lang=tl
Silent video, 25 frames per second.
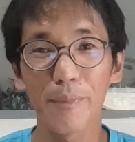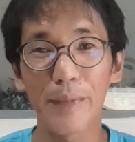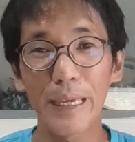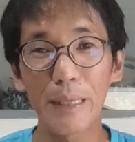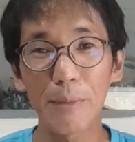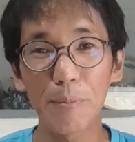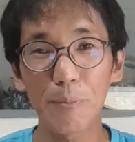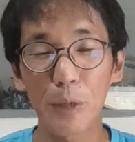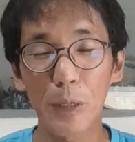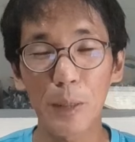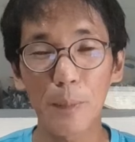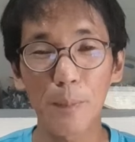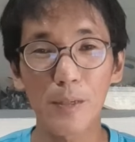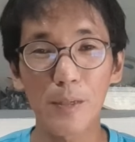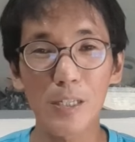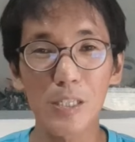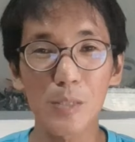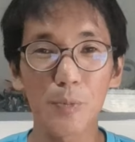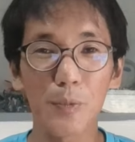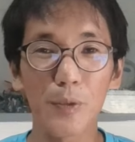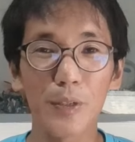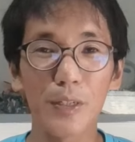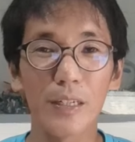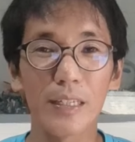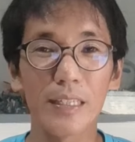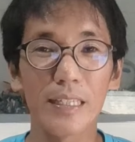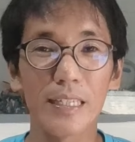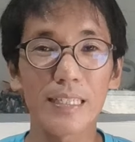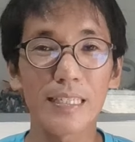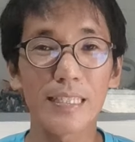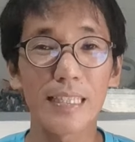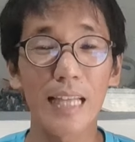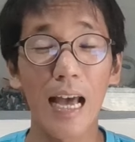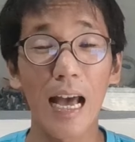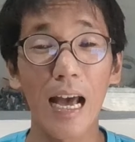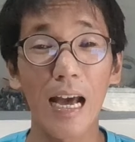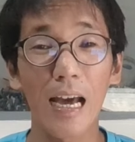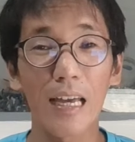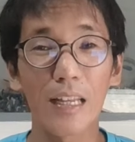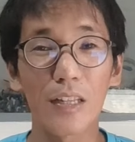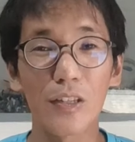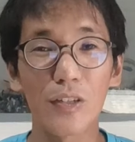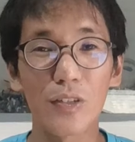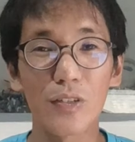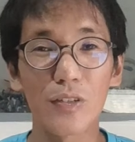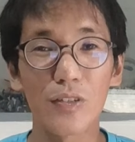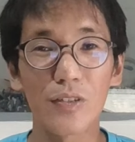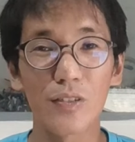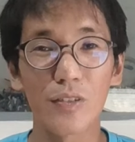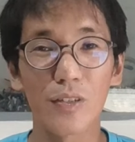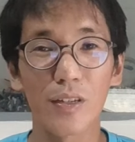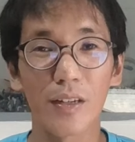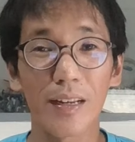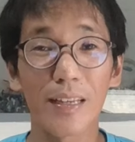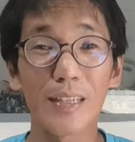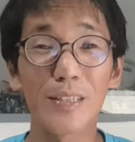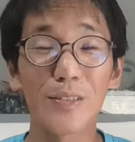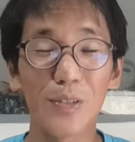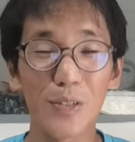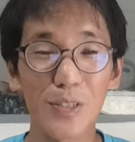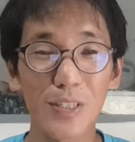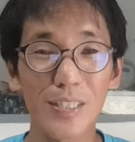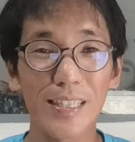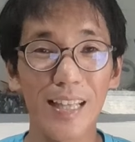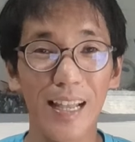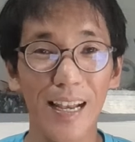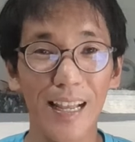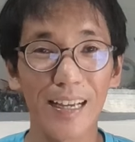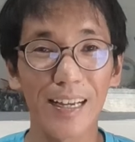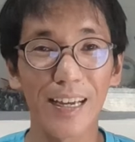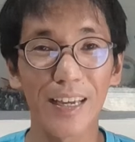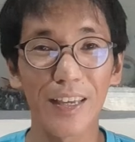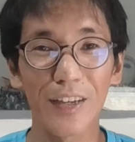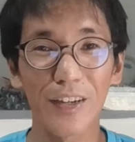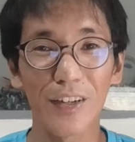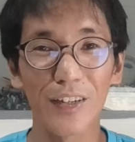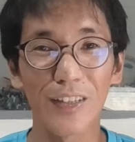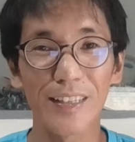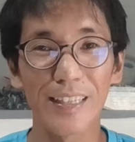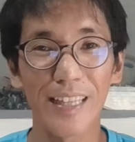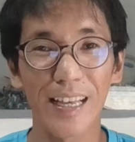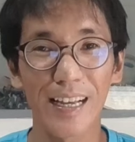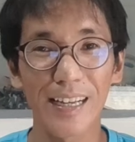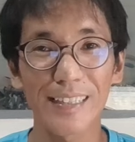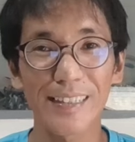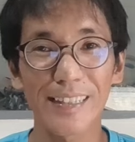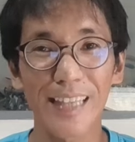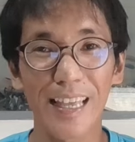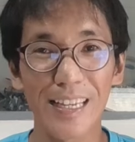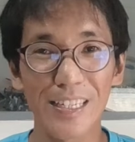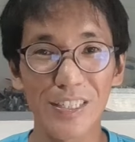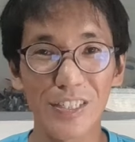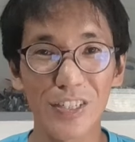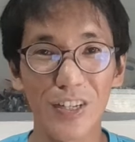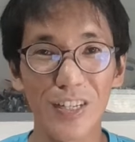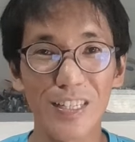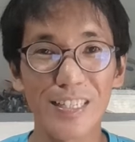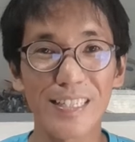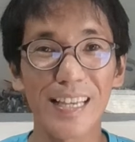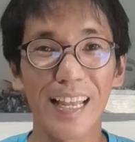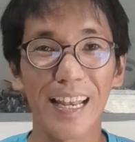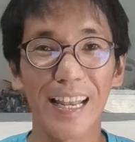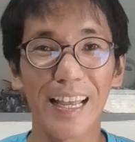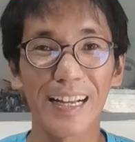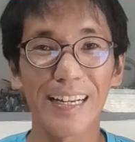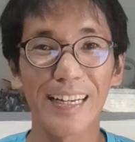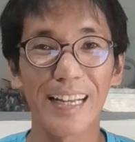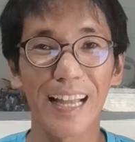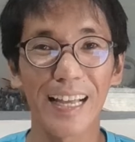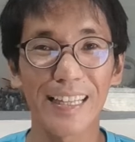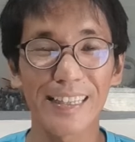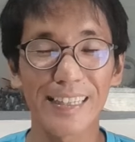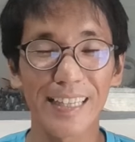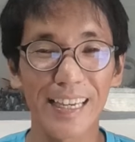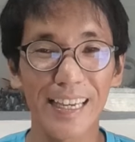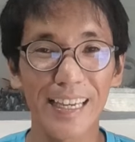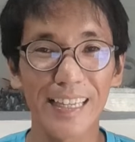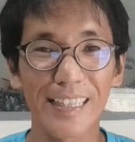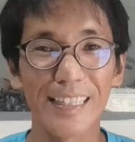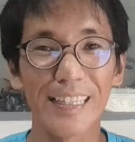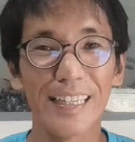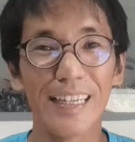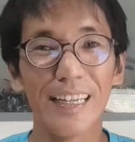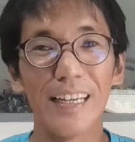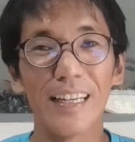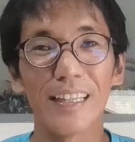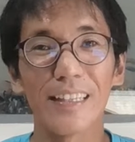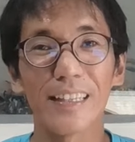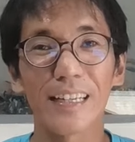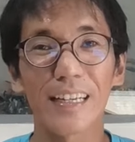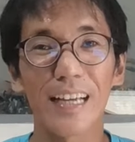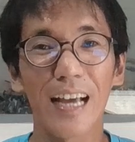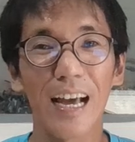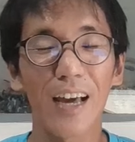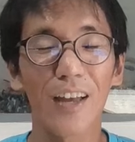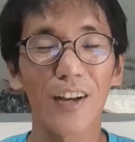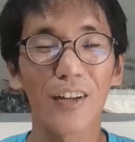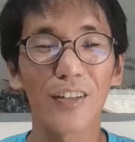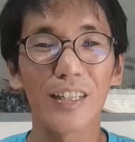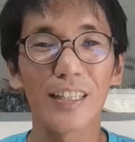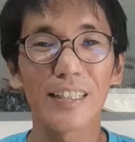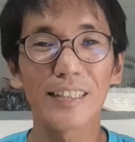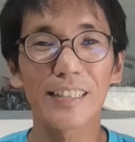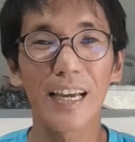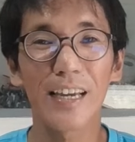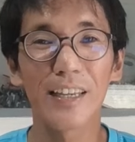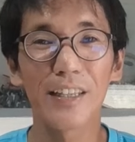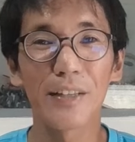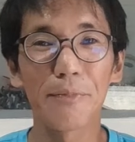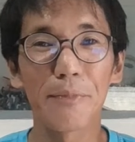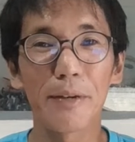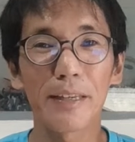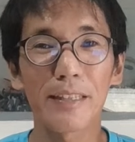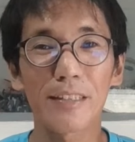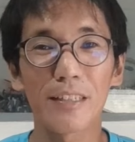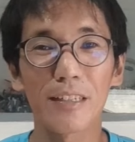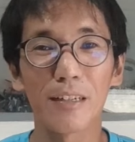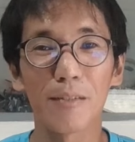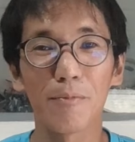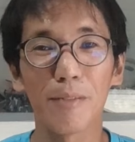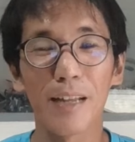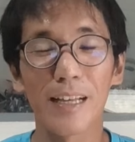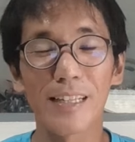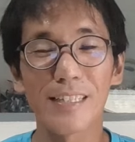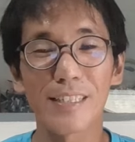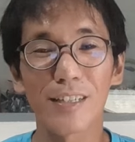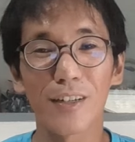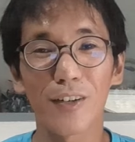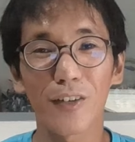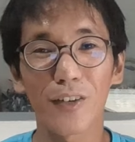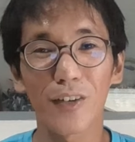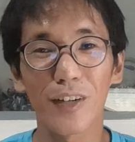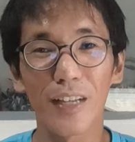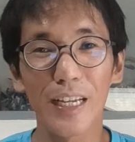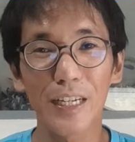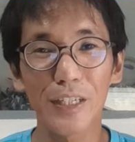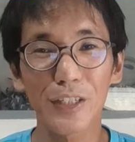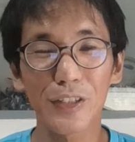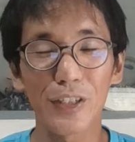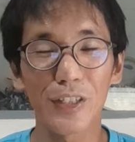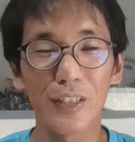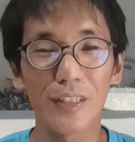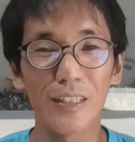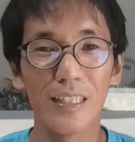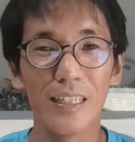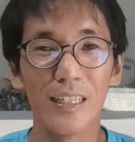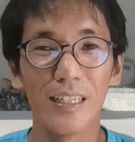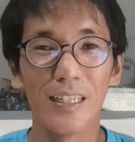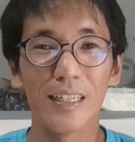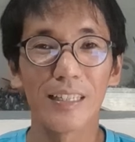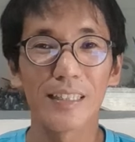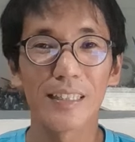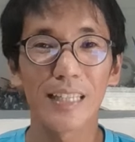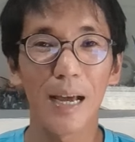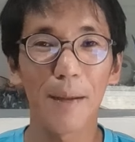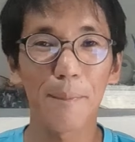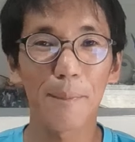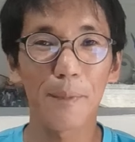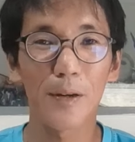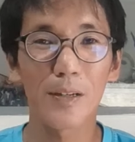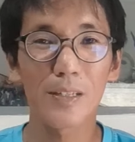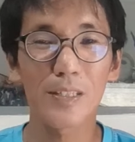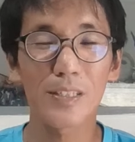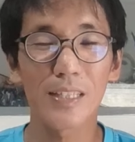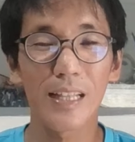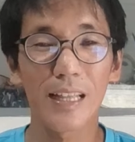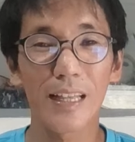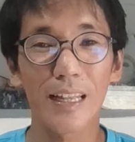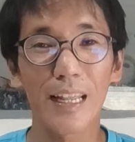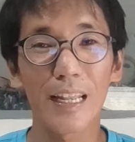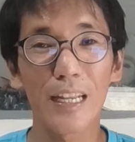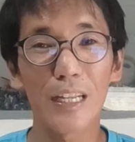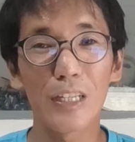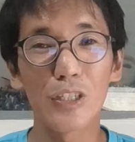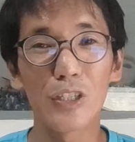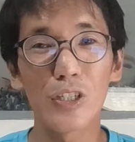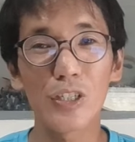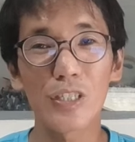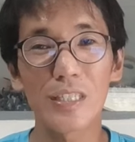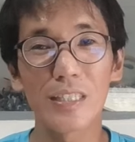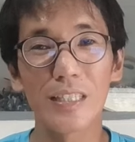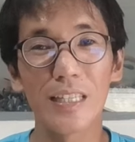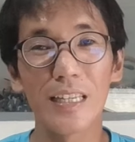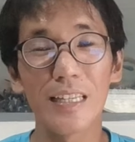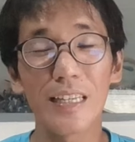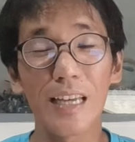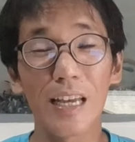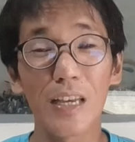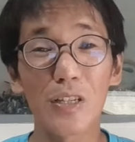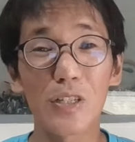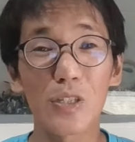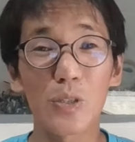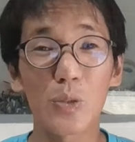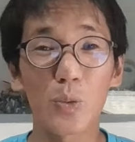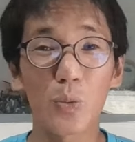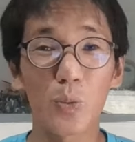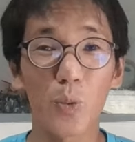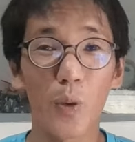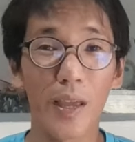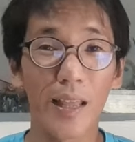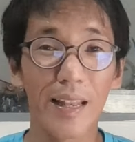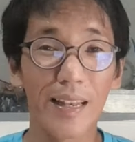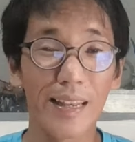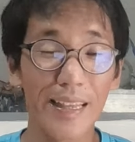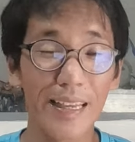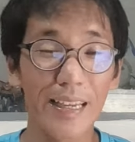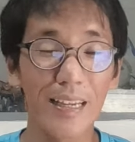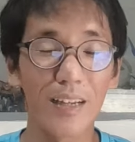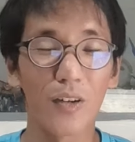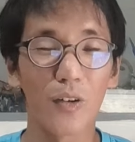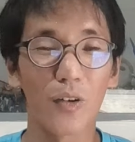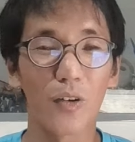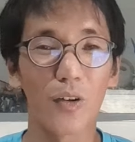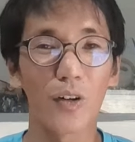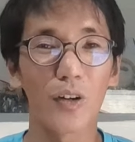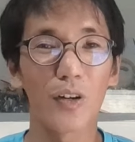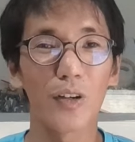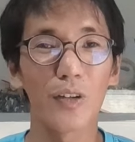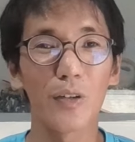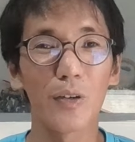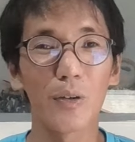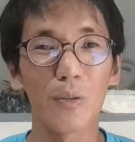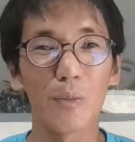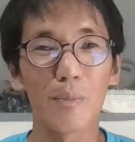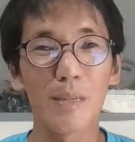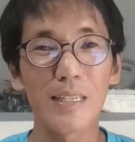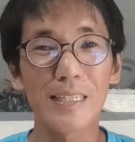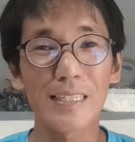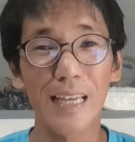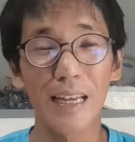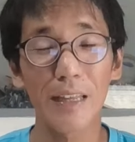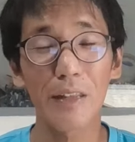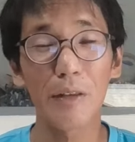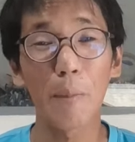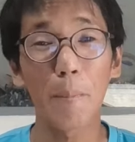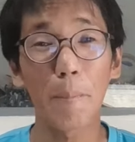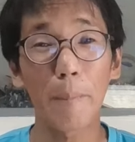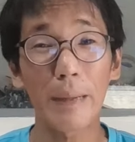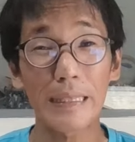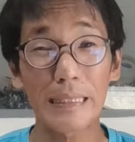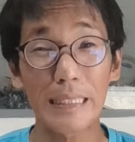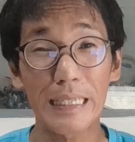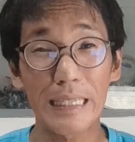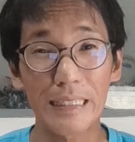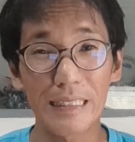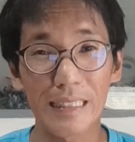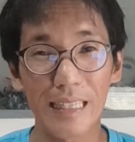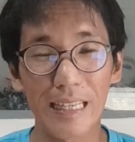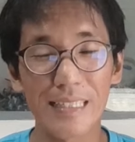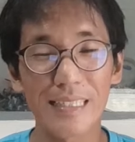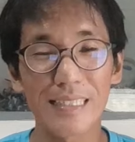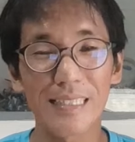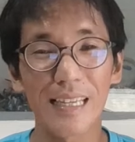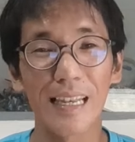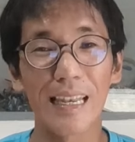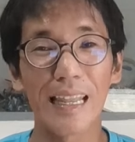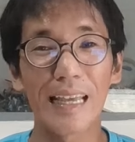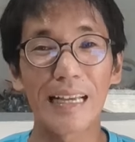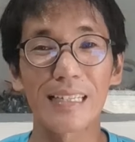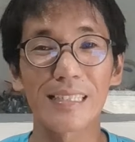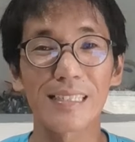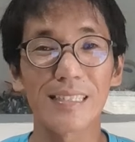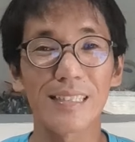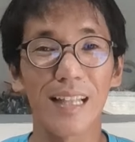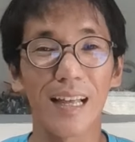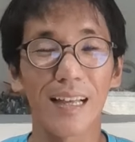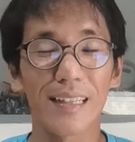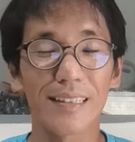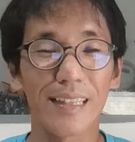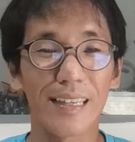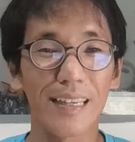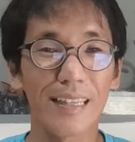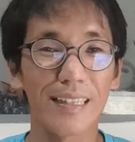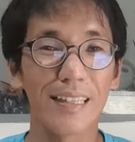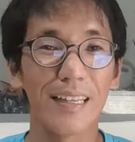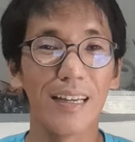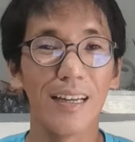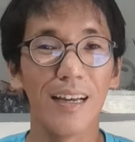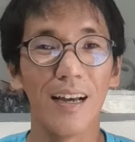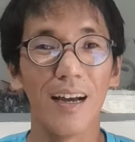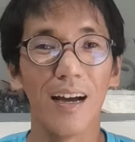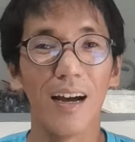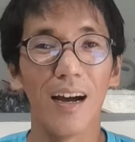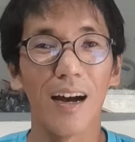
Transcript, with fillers: main purpose po nun is nakaka-reduce talaga yon ng tension sa leg natin. Nagkakaroon din tayo ng better blood circulation, tapos nare-reduce din niya yung swelling or yung misan yung patig din sa legs natin.